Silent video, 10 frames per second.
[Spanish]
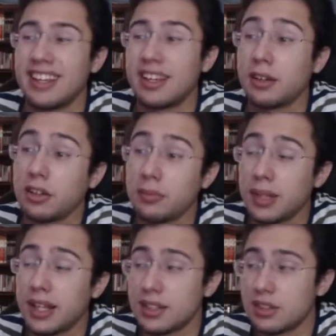¿Qué
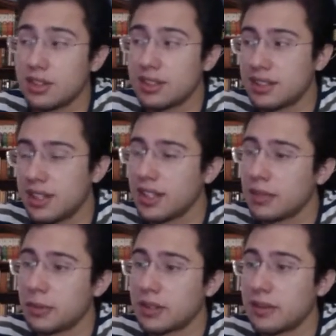complicaciones
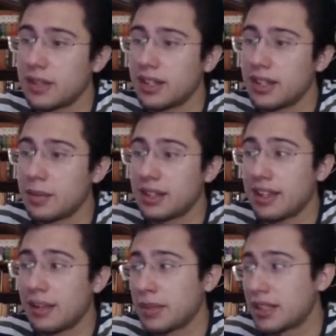tiene? Pues evidentemente
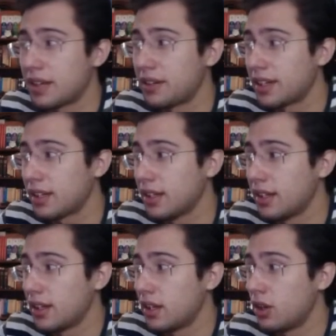Adama Traoré
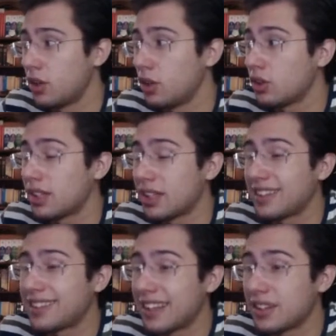no tiene
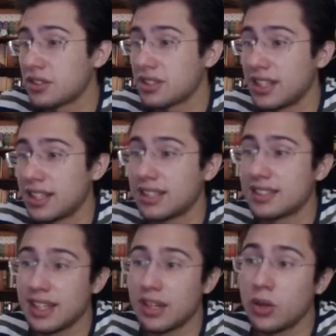tantos
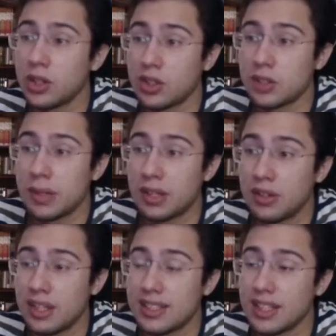links en cuanto a
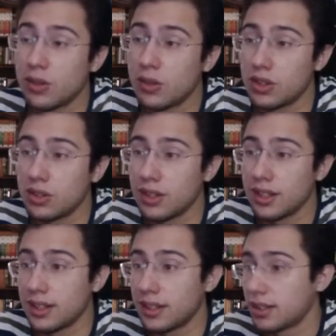españoles y en cuanto
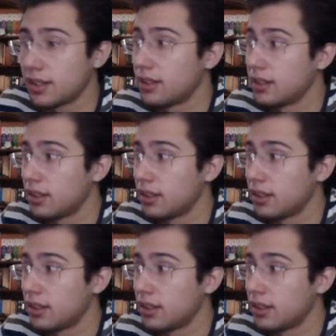a